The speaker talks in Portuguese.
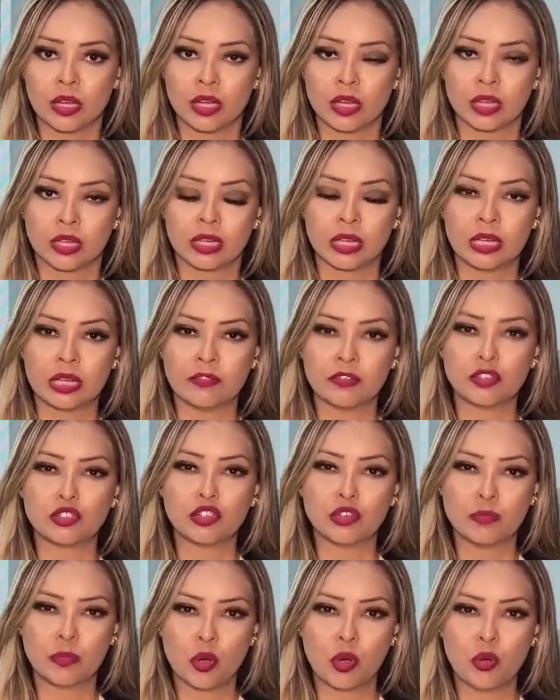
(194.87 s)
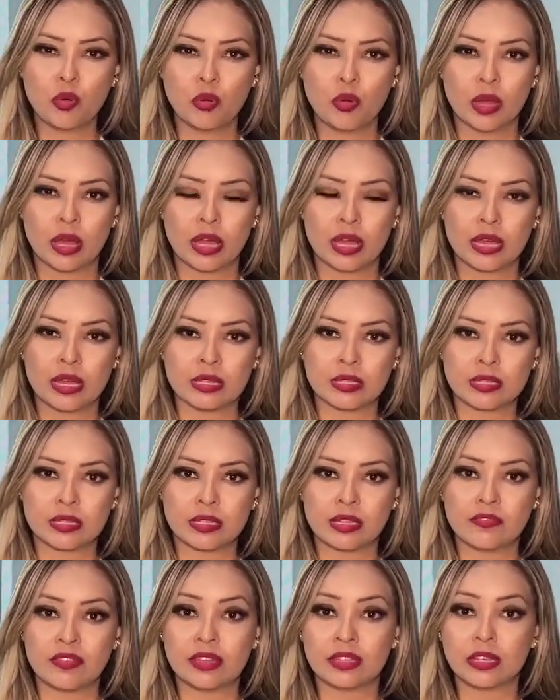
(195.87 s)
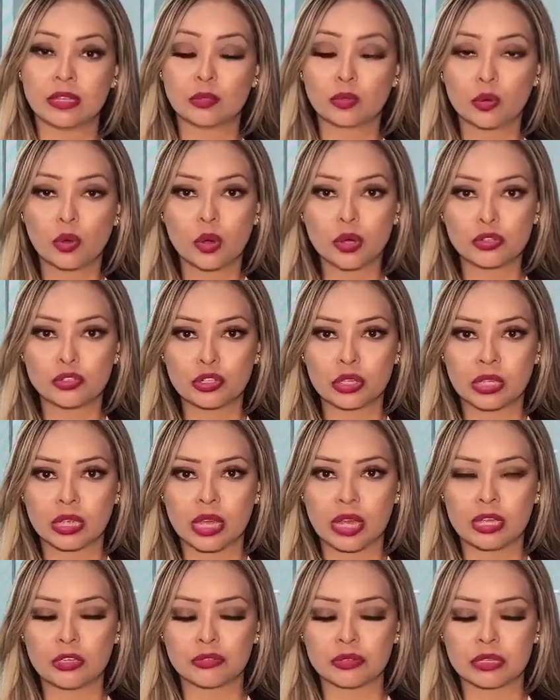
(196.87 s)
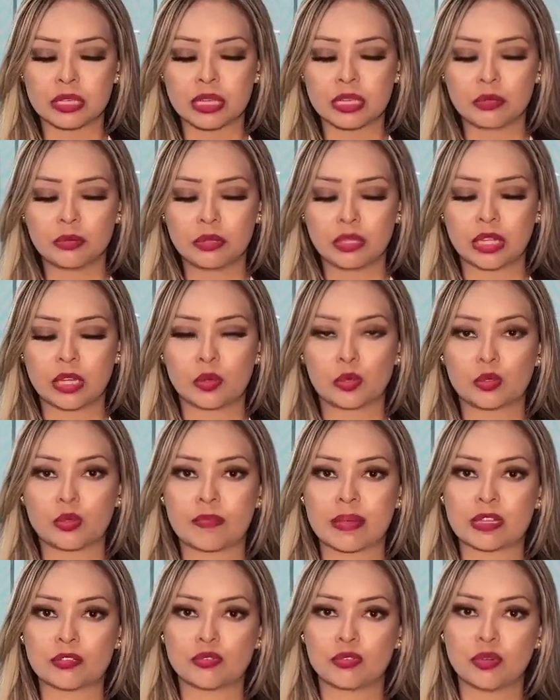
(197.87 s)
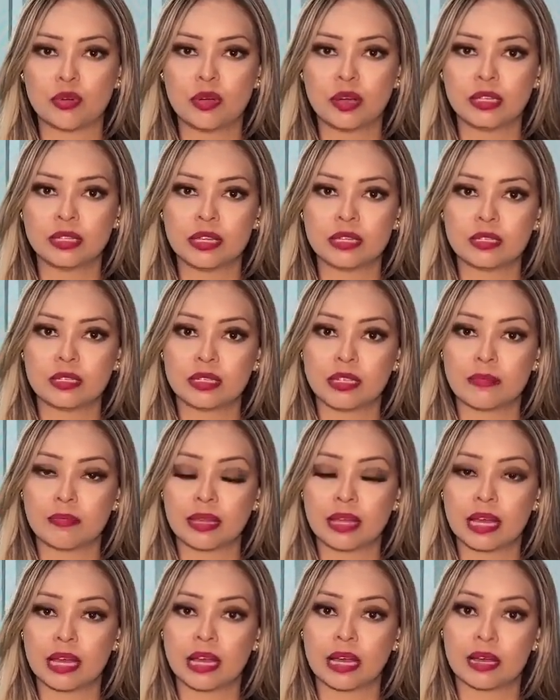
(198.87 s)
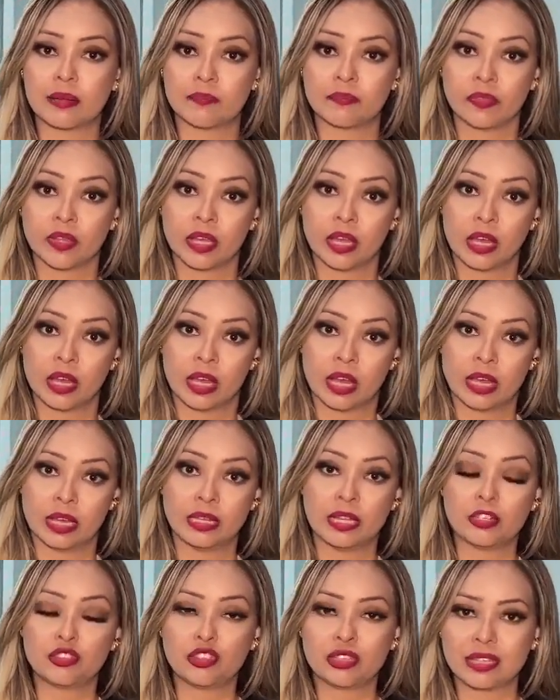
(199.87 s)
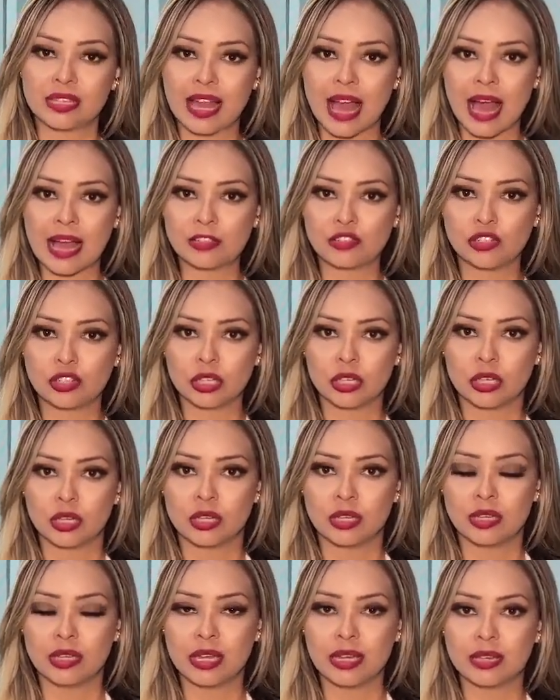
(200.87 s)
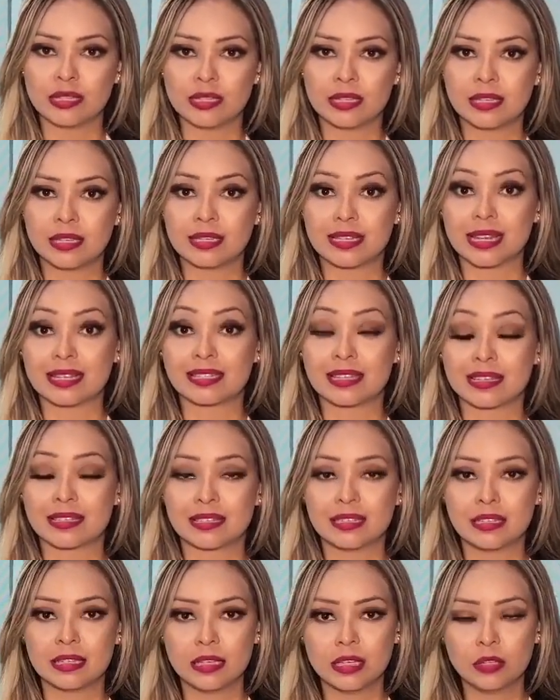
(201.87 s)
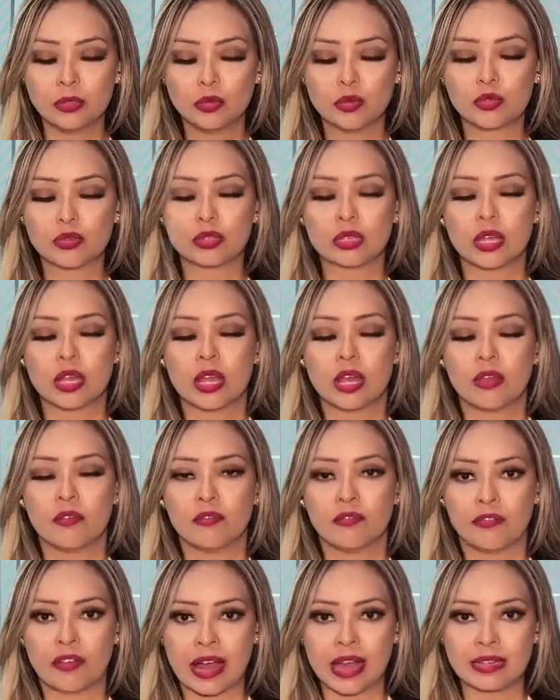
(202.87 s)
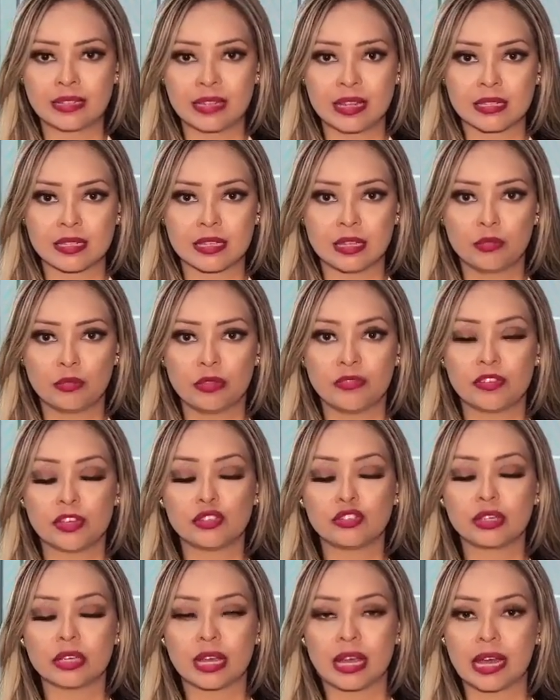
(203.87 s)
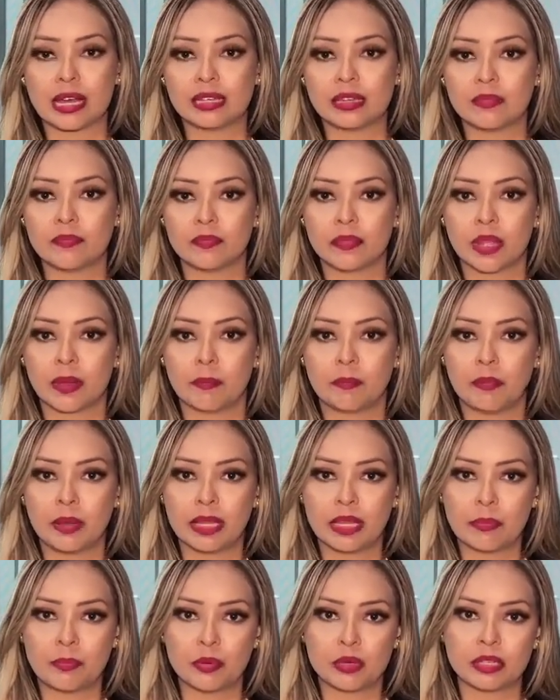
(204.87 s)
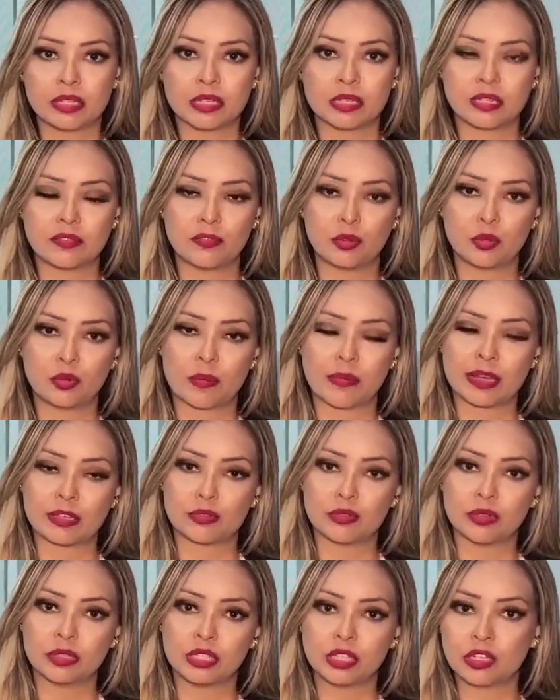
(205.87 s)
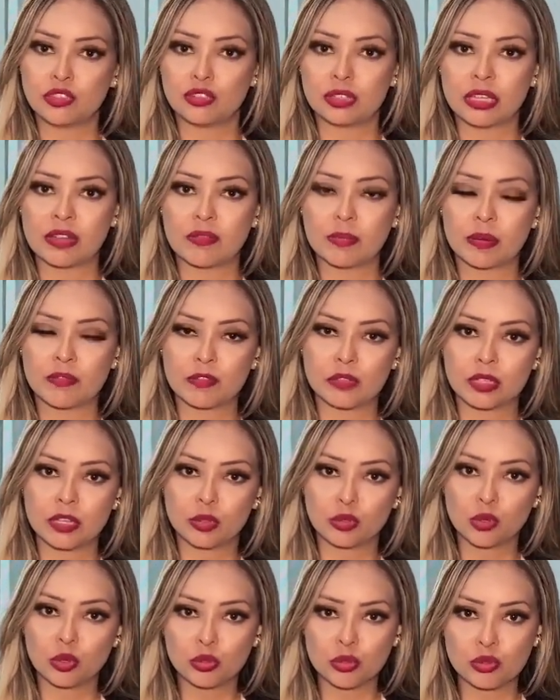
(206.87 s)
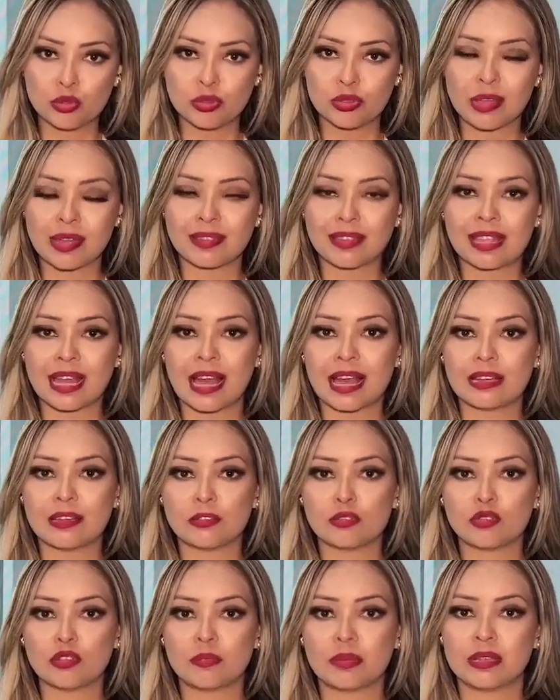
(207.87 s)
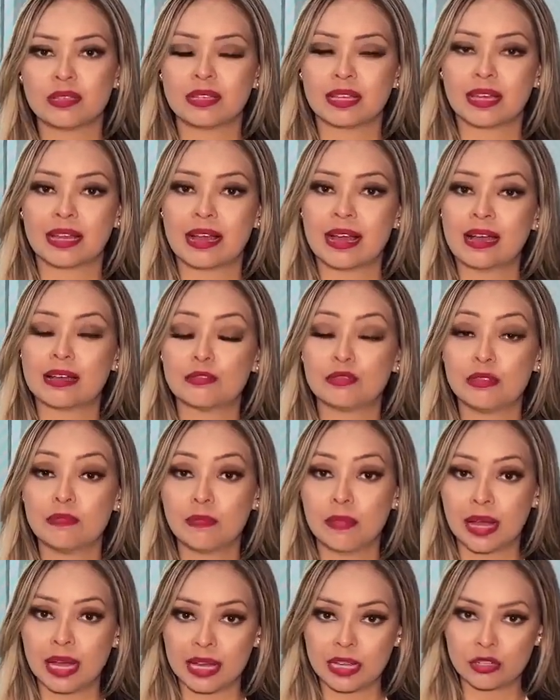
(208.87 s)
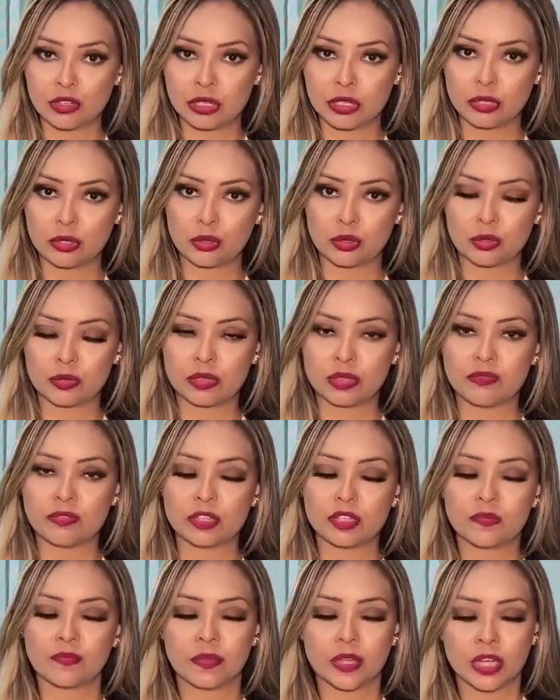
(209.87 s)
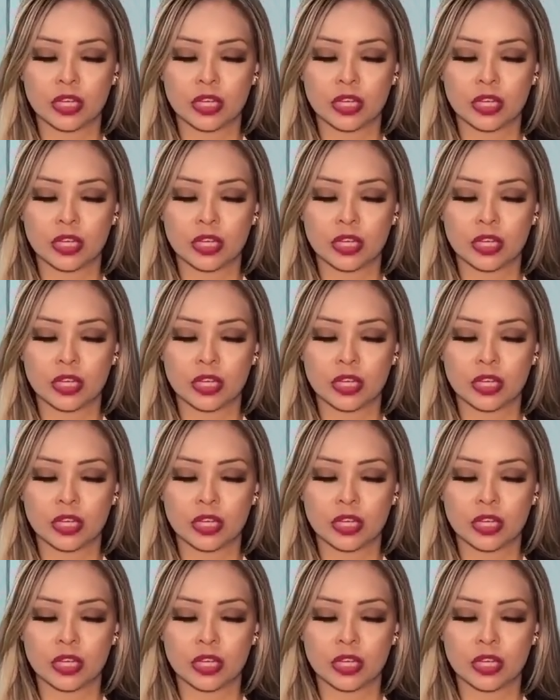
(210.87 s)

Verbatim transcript: que vitimou esse vendedor de queijos ali no interior do Amazonas e também a identidade desses assassinos vai estar sendo investigada pela Polícia Civil do Amazonas. A gente leva para você todos os detalhes sobre esse caso, imagens exclusivas.